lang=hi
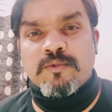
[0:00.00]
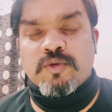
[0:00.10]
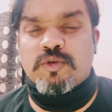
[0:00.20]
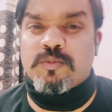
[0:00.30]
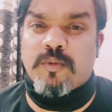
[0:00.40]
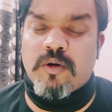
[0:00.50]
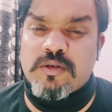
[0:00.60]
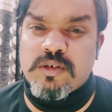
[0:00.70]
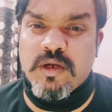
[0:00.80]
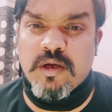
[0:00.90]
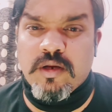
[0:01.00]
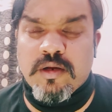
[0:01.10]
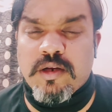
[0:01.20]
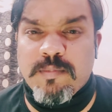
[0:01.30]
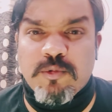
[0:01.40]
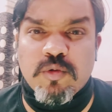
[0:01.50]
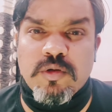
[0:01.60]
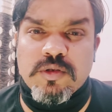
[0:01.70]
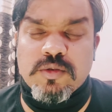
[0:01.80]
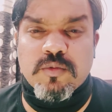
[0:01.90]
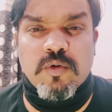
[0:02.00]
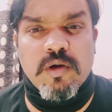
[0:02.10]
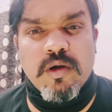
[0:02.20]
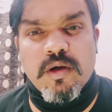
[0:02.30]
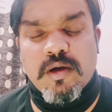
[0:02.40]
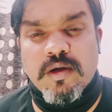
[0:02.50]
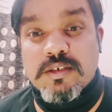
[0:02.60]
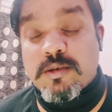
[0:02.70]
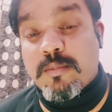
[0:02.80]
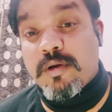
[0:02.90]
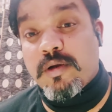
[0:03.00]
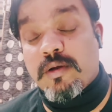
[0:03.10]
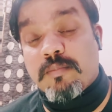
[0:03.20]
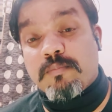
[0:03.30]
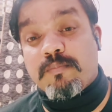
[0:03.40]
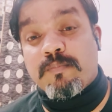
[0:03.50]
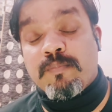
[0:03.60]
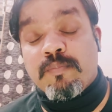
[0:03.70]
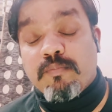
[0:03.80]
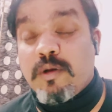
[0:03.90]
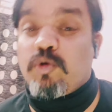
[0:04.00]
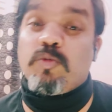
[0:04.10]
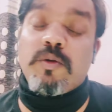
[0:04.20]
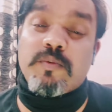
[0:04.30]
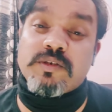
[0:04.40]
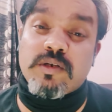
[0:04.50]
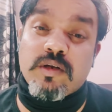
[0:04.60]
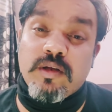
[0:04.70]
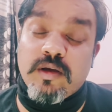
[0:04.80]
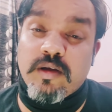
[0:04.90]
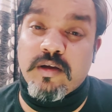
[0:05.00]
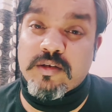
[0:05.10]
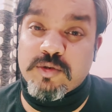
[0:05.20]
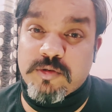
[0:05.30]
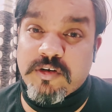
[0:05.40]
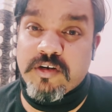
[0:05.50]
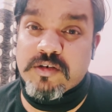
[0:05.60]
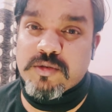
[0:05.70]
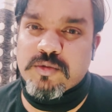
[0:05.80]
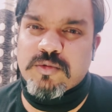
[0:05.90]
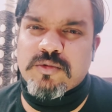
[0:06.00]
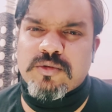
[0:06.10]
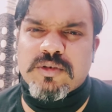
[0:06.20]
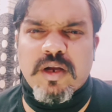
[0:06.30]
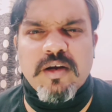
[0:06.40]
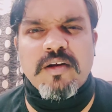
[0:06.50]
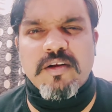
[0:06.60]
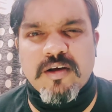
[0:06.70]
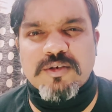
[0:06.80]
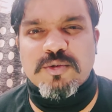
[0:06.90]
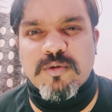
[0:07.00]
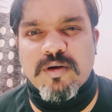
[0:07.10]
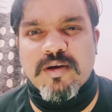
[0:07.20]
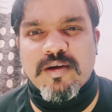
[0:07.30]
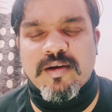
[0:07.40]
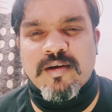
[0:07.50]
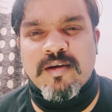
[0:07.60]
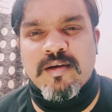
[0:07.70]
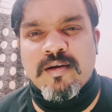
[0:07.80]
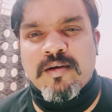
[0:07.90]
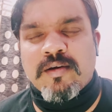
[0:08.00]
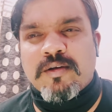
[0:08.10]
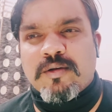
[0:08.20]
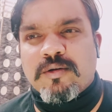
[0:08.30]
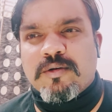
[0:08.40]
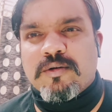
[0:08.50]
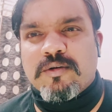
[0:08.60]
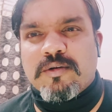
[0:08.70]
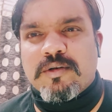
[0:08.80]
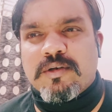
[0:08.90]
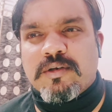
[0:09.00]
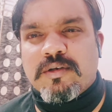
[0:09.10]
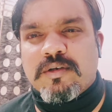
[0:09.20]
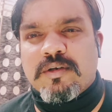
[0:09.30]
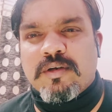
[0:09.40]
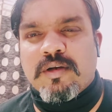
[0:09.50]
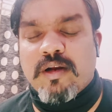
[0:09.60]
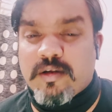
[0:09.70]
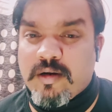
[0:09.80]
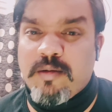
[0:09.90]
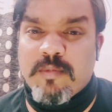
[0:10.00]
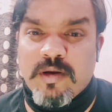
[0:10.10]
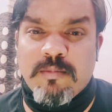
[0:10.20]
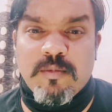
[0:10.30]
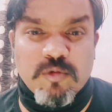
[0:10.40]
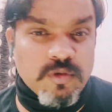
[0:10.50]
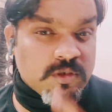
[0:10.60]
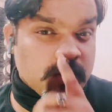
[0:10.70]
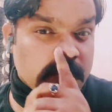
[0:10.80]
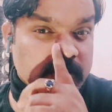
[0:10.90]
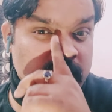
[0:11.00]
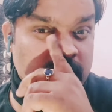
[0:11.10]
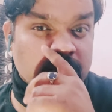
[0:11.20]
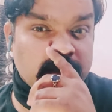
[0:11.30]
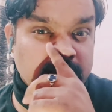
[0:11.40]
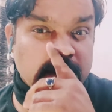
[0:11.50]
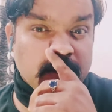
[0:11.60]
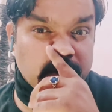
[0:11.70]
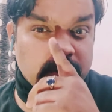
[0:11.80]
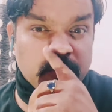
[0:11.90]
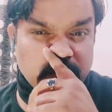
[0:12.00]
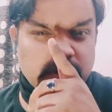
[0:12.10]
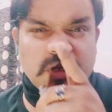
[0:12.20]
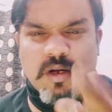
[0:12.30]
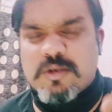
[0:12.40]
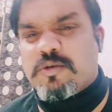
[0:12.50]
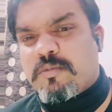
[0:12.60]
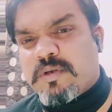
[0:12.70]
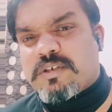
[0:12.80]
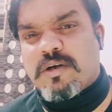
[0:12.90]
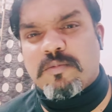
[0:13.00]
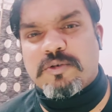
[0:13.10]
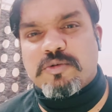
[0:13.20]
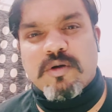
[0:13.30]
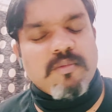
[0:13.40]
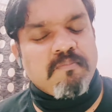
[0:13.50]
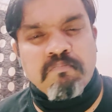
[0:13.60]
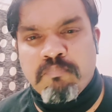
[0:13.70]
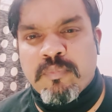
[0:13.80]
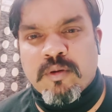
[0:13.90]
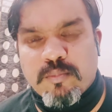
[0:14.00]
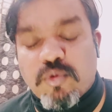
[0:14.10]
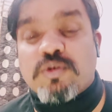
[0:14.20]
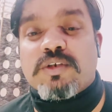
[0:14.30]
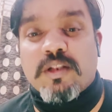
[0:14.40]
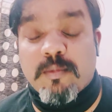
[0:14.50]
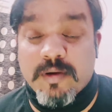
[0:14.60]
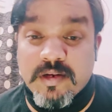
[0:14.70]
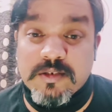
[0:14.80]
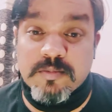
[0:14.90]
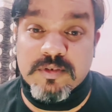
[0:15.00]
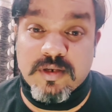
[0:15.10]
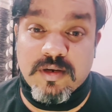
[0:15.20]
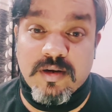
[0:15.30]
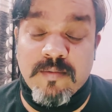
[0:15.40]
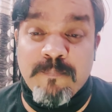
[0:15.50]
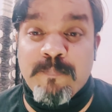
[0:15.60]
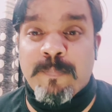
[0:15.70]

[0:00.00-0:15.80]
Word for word: सो जो पॉलिसी है ना क्रिप्टो की जो वो है इस समय बिल्कुल भी पसंद नहीं आई है जो ट्रेडर्स को तो वो सारे निराश हो गए हैं और लिटरली मैंने भी बहुत अच्छा पैसा लगा दिया था और वो सारा जो है पैसा अभी जो है बहुत ज़्यादा माइनस में चल रहा है